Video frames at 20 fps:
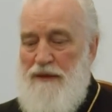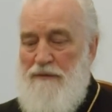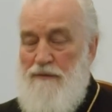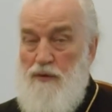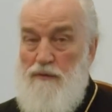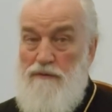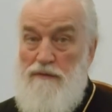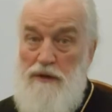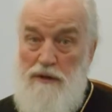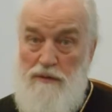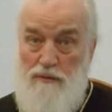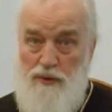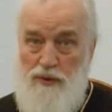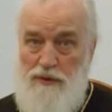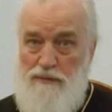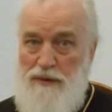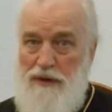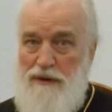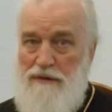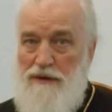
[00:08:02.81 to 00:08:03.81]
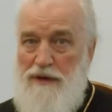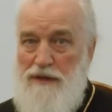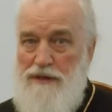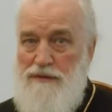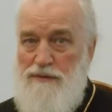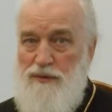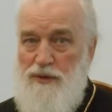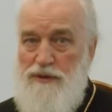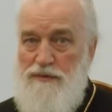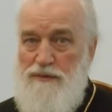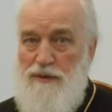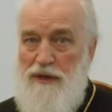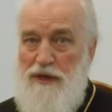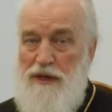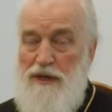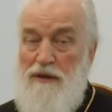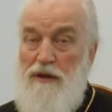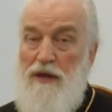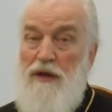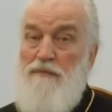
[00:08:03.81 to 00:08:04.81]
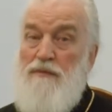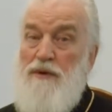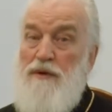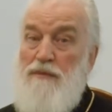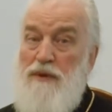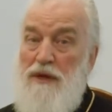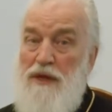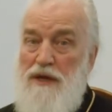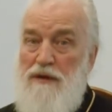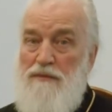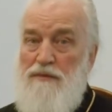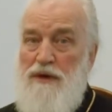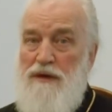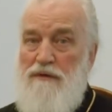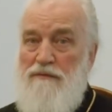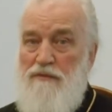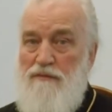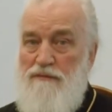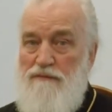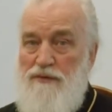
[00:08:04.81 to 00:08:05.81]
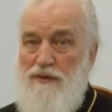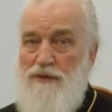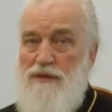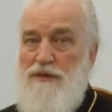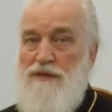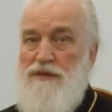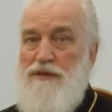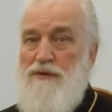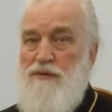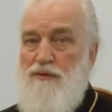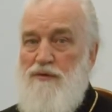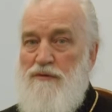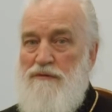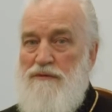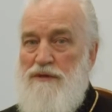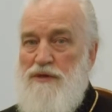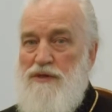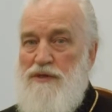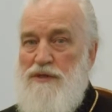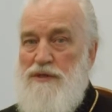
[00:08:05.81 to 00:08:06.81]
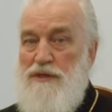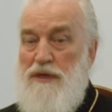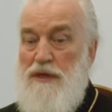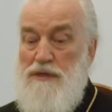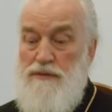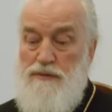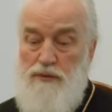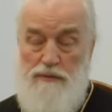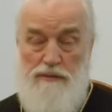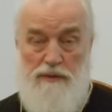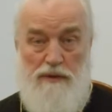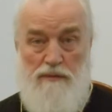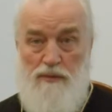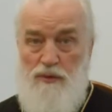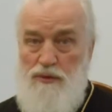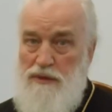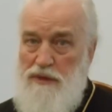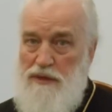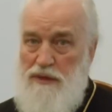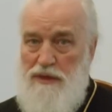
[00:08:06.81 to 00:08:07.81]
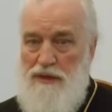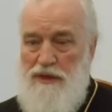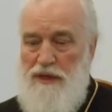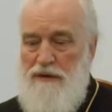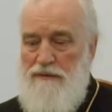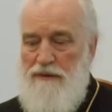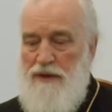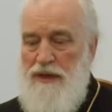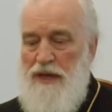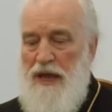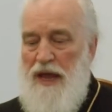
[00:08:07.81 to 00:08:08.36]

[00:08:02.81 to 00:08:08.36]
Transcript: Вот в этом будет проявляться мое смирение. И по мере моего возраста духовной жизни Господь не будет открывать.